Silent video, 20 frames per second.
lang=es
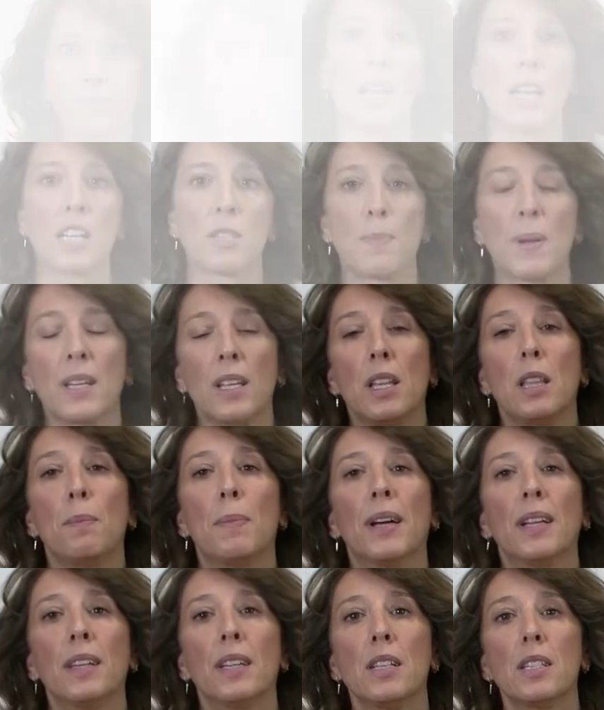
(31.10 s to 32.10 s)
Las
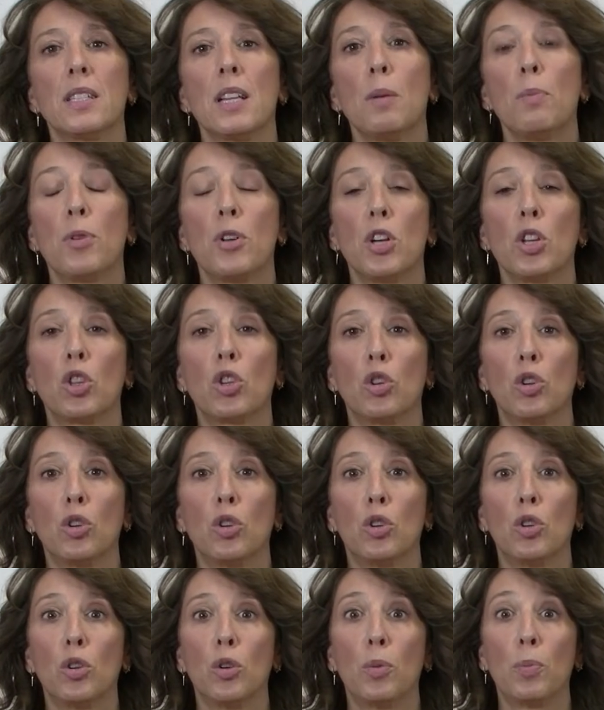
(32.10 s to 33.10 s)
participantes del
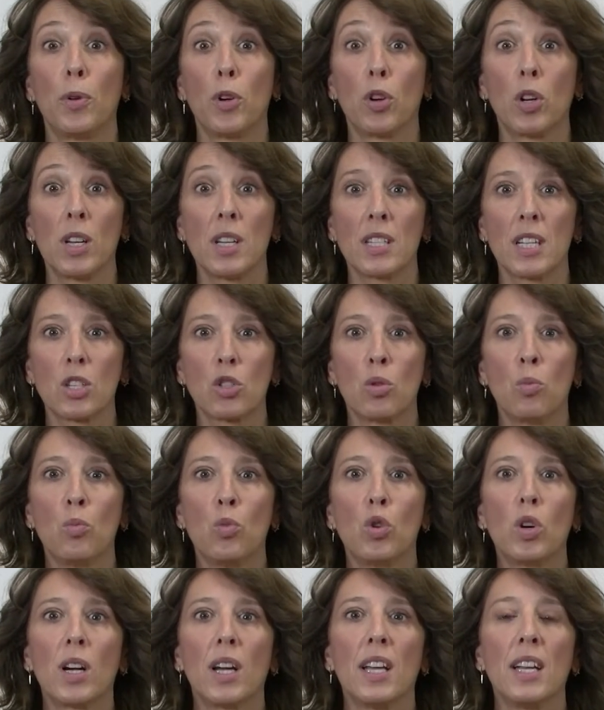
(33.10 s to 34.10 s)
proyecto Progresa son
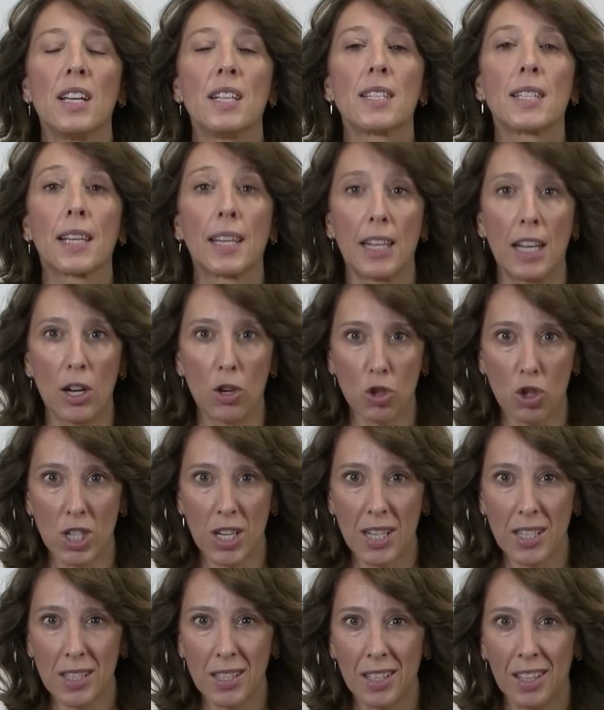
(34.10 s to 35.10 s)
mujeres
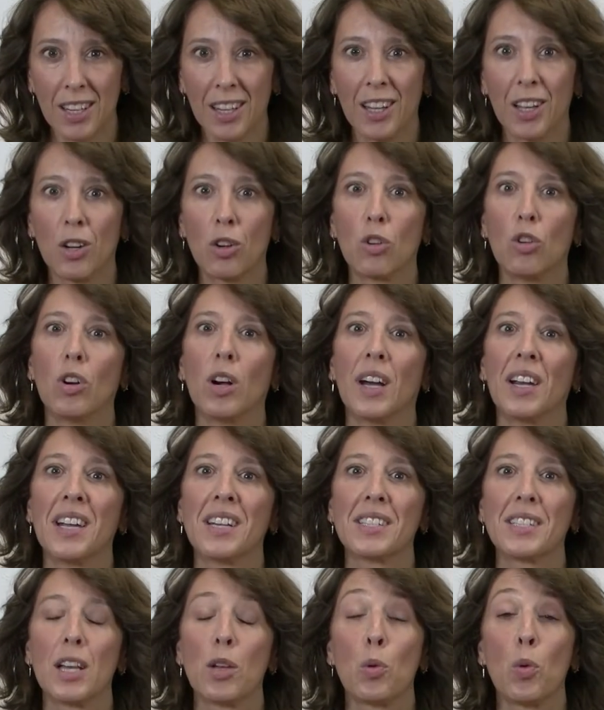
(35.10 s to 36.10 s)
generosas, con
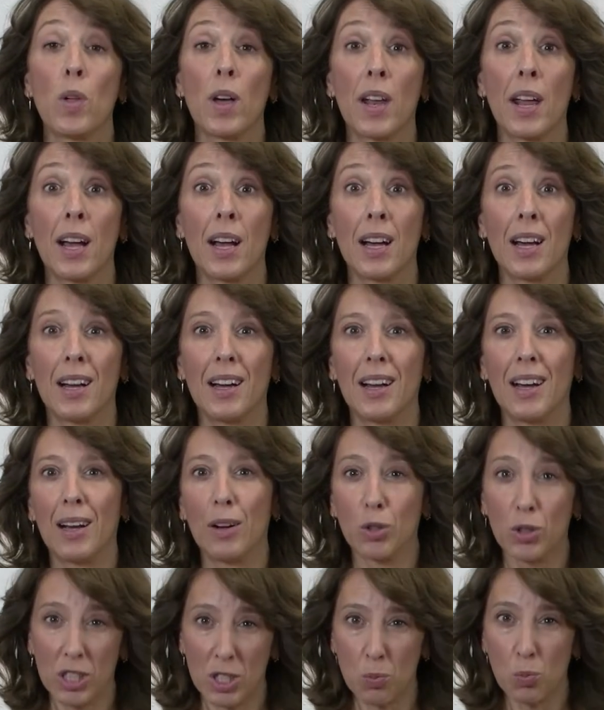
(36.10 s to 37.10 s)
ganas de ayudar a,
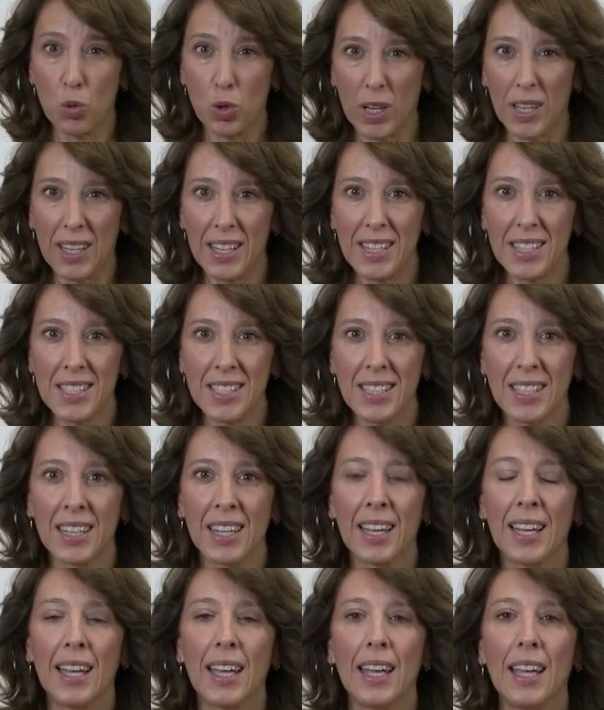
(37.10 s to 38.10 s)
otras mujeres
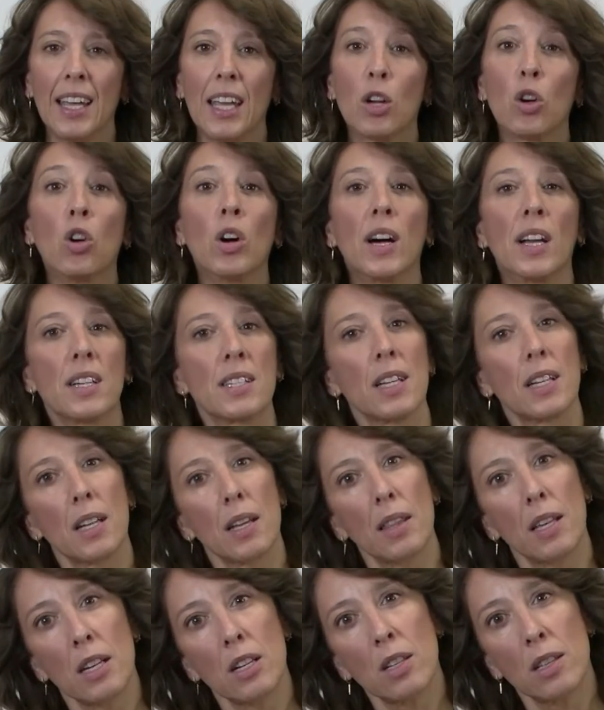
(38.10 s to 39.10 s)
y con ganas de
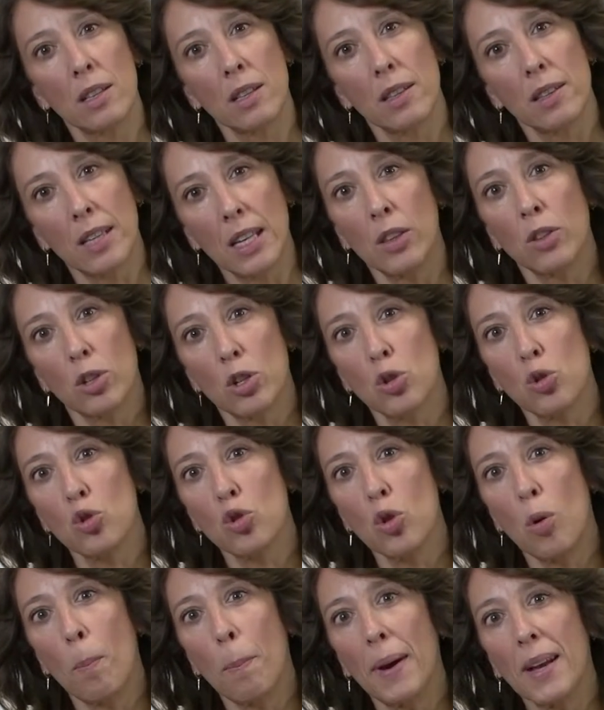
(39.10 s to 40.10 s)
crecer dentro de sus
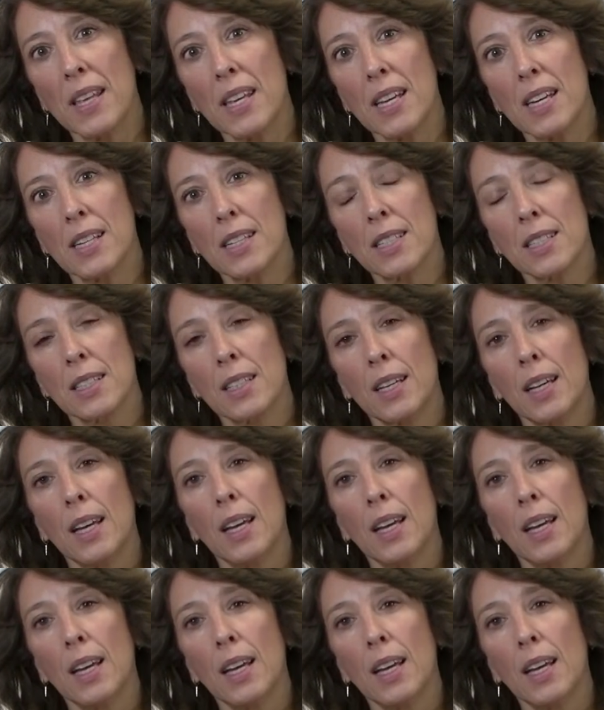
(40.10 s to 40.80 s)
compañías.